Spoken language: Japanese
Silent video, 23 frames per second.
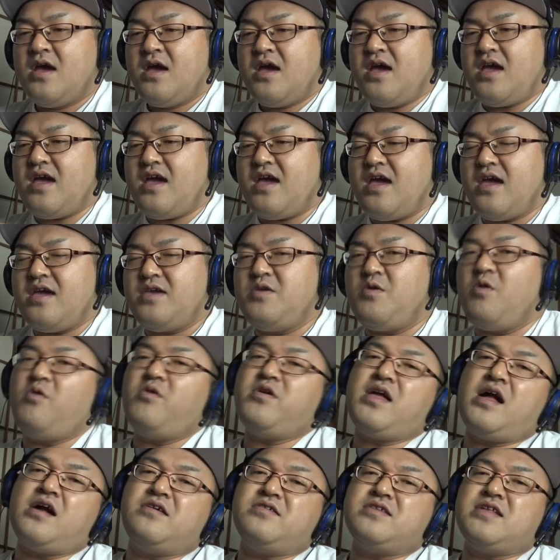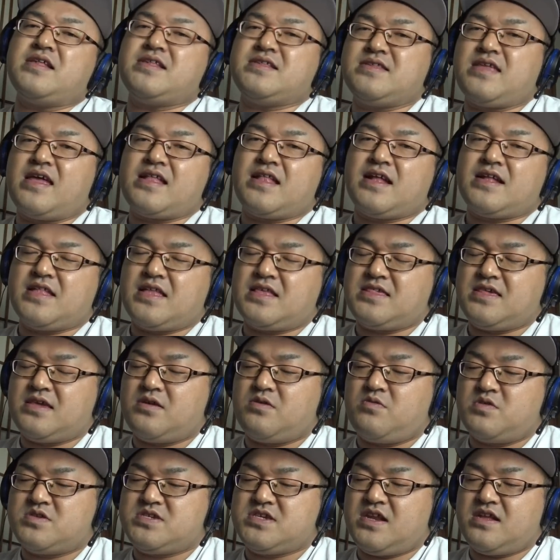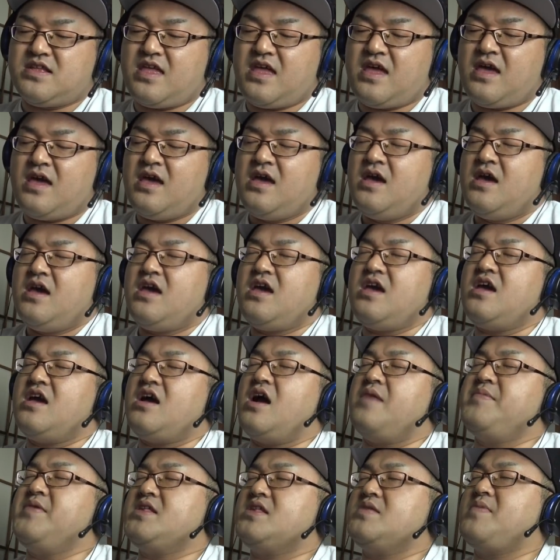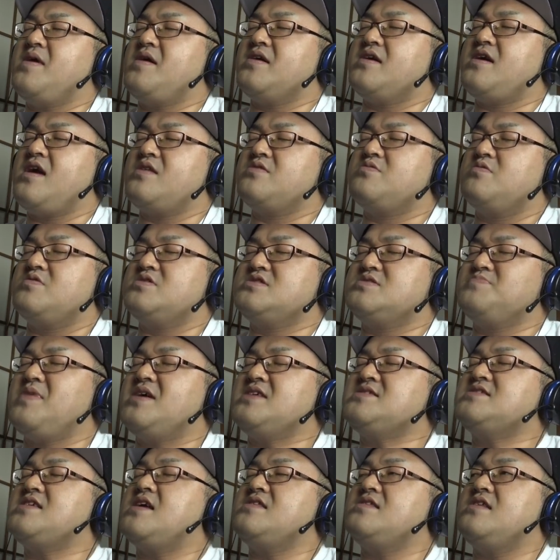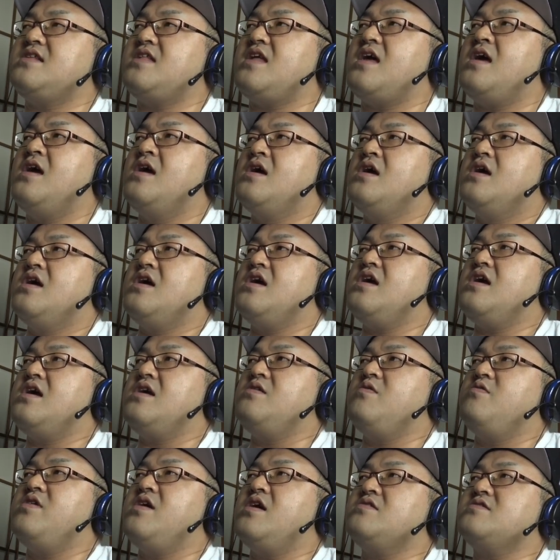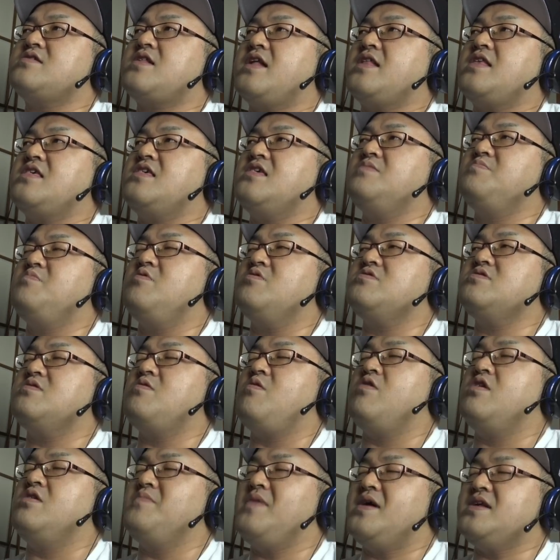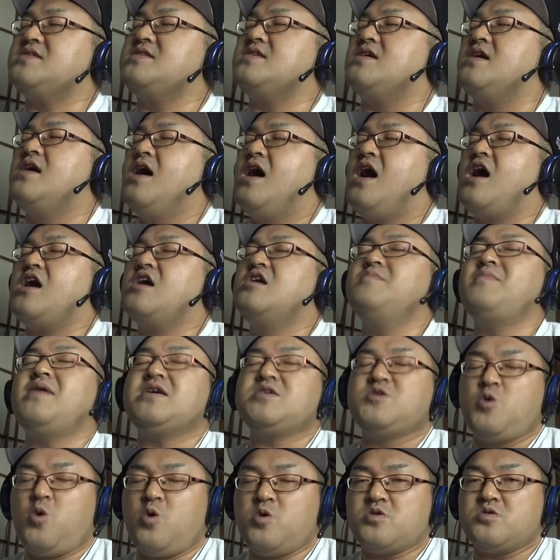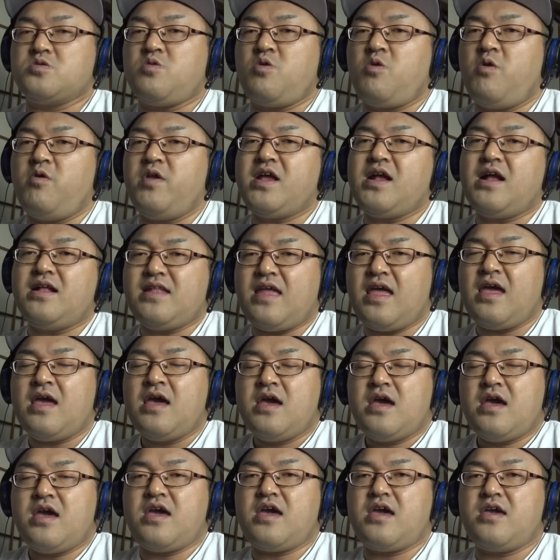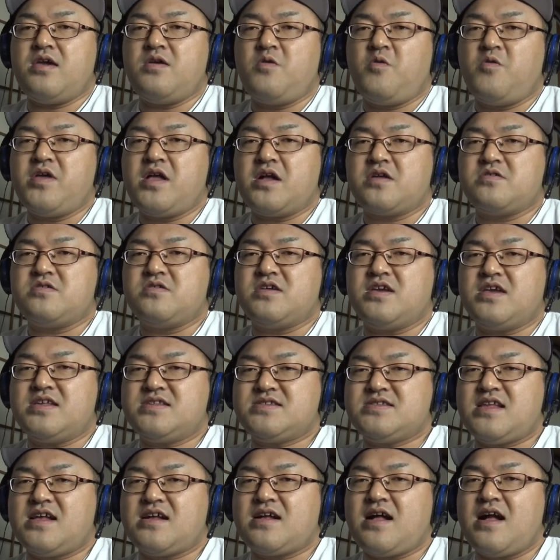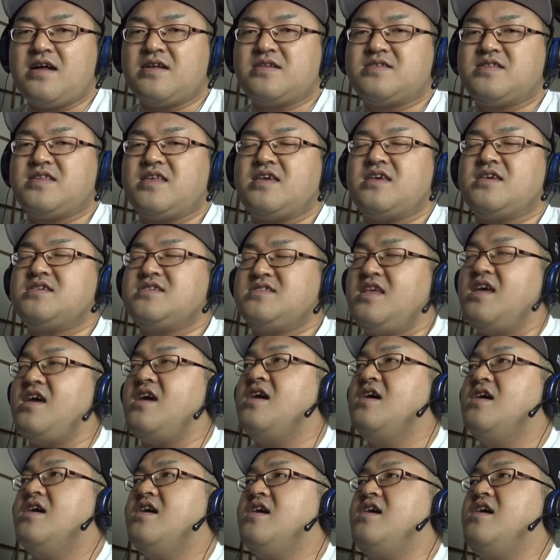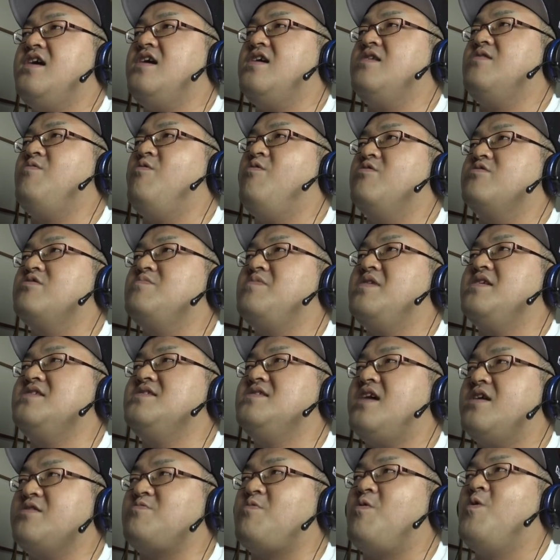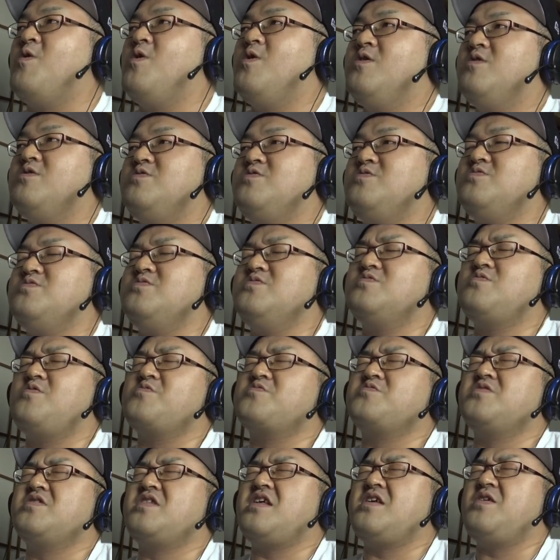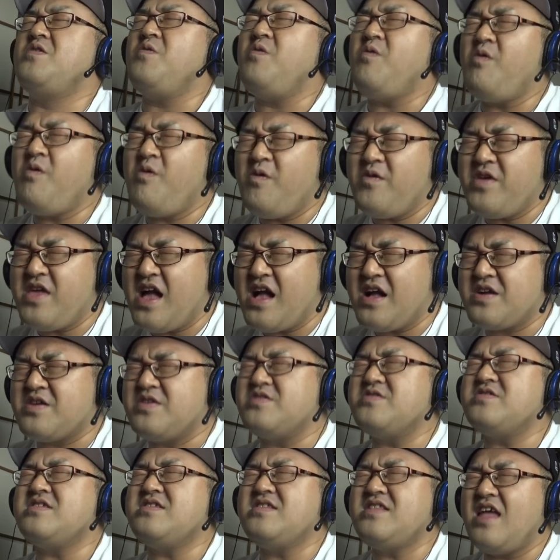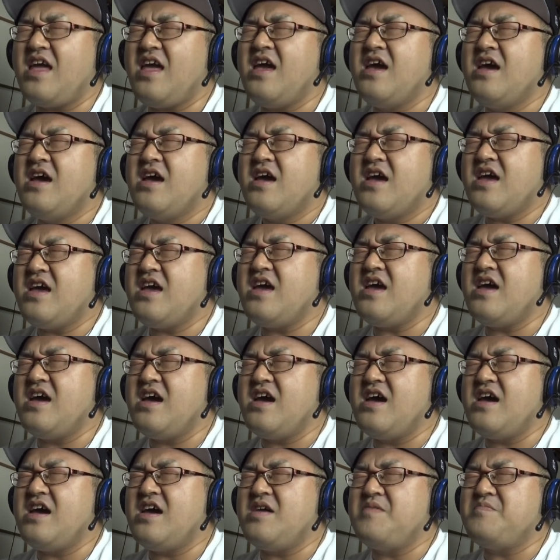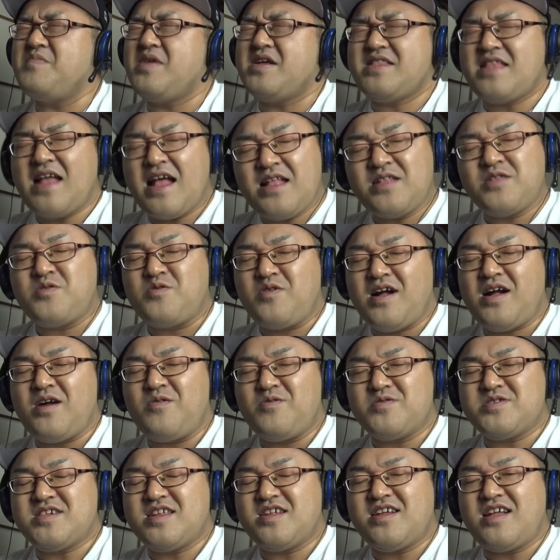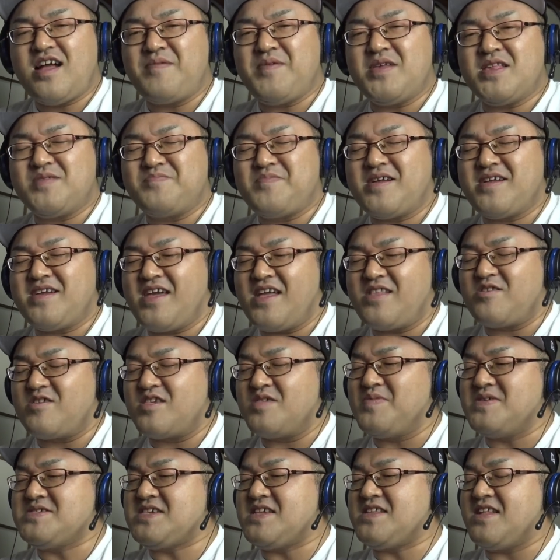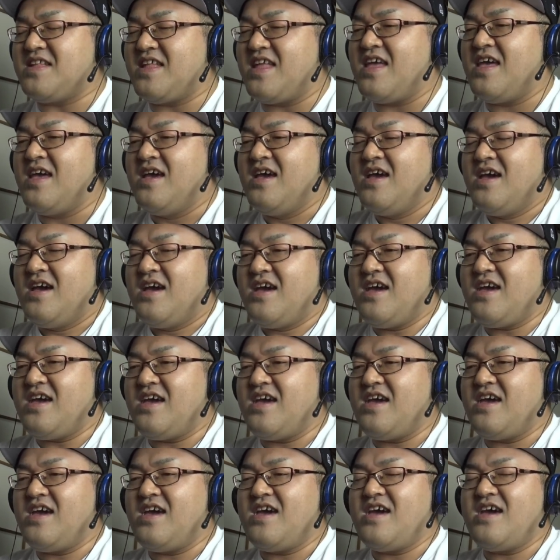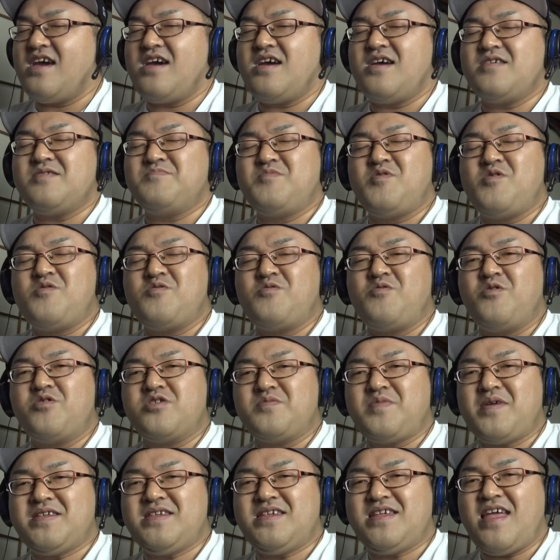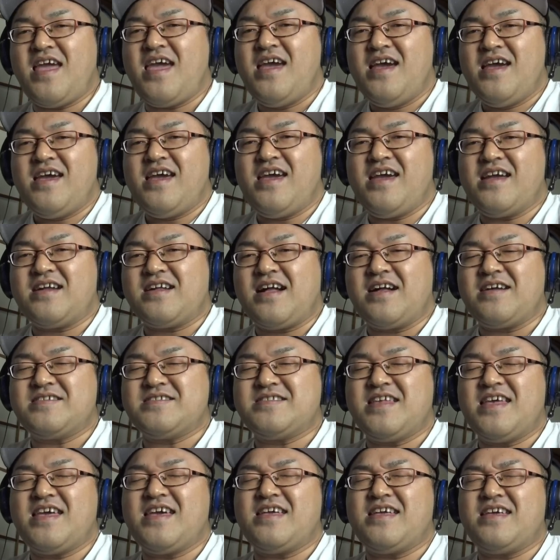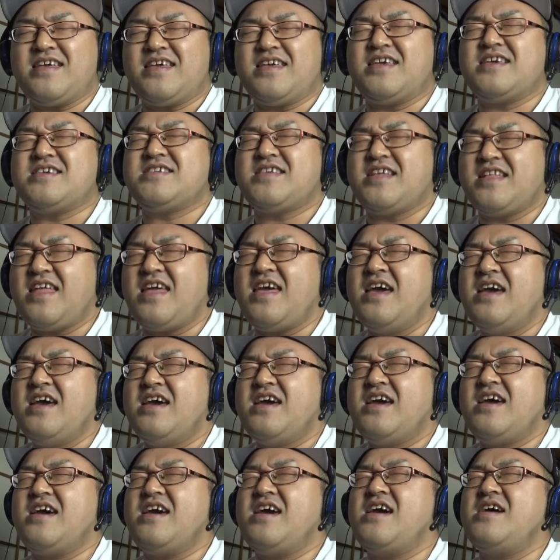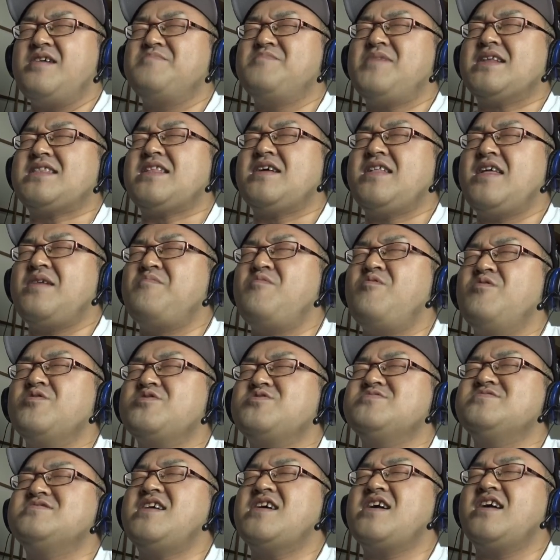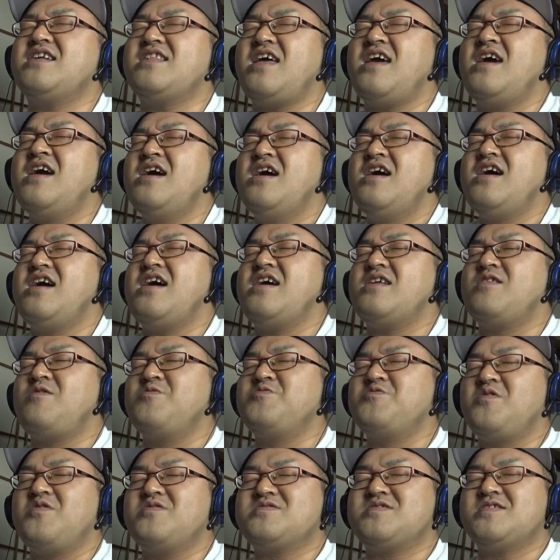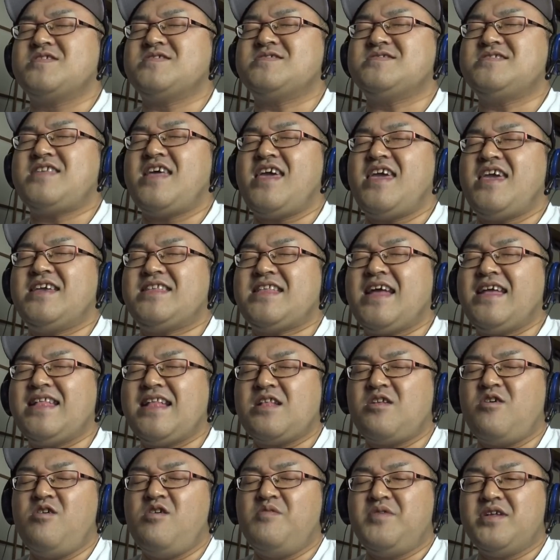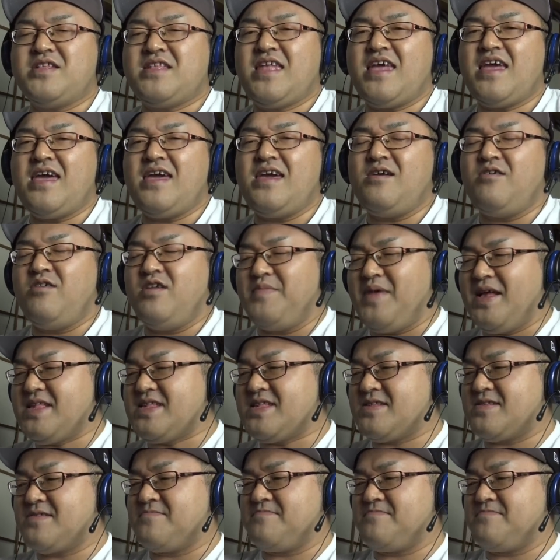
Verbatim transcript: えー、ようやくですね、タテチン、こちらね、えー、アビスマンゲットしましたんでね、えー、ようやくタテチン持っております、悪魔将軍。これがね、えー、ようやく絆覚醒して、えー、ゴールドマンになるということで、ようやくね、えー、まあ、なんとかこちらのアビスマンゲットしましたんでね、えー、もうゴールドマンにね、えー、覚醒してね、えー、またね、猛襲なんかね、えー、どんどん進んでいきたいなと思っております。